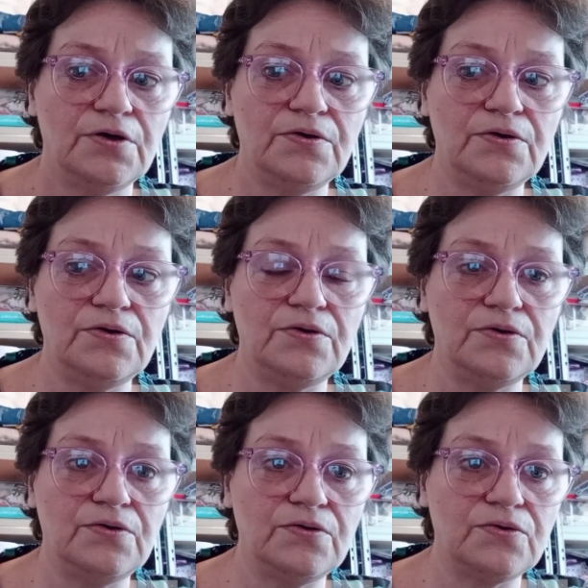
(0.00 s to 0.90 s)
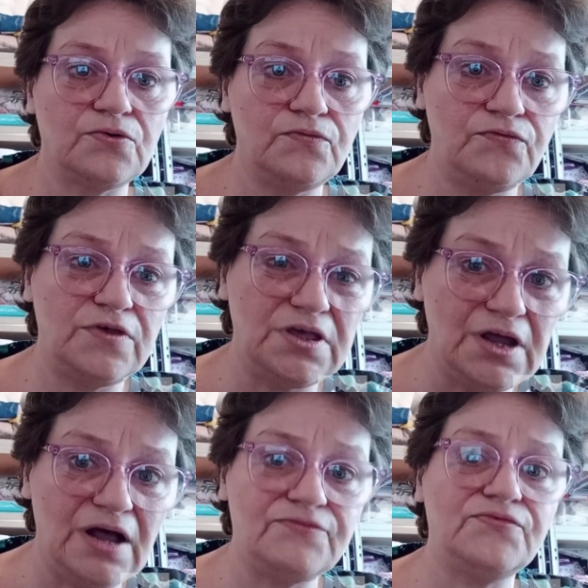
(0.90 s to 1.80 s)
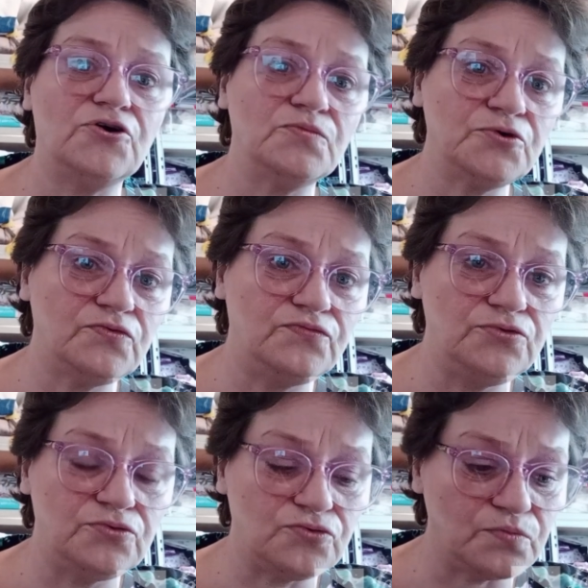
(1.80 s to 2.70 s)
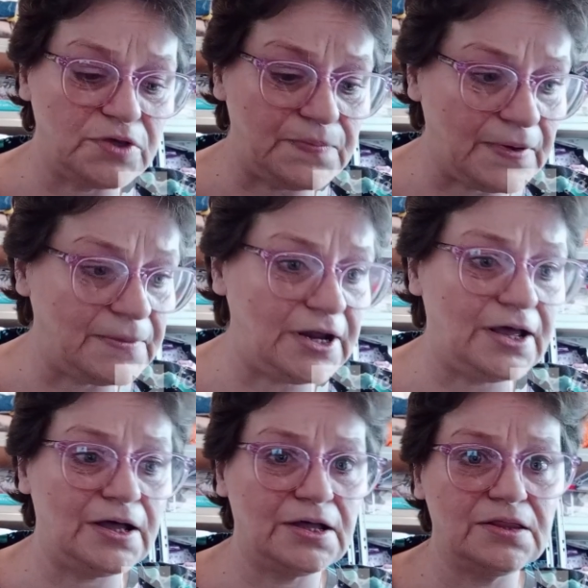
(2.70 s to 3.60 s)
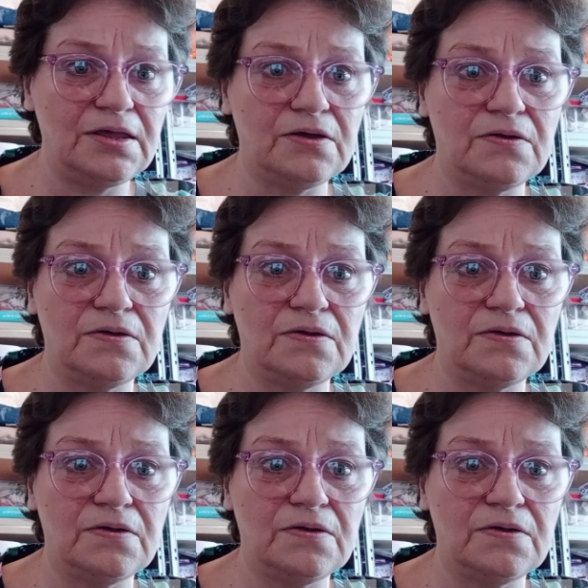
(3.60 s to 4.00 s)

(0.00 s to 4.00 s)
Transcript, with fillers: que vous ayez la forme, que vous ne tombiez pas malade.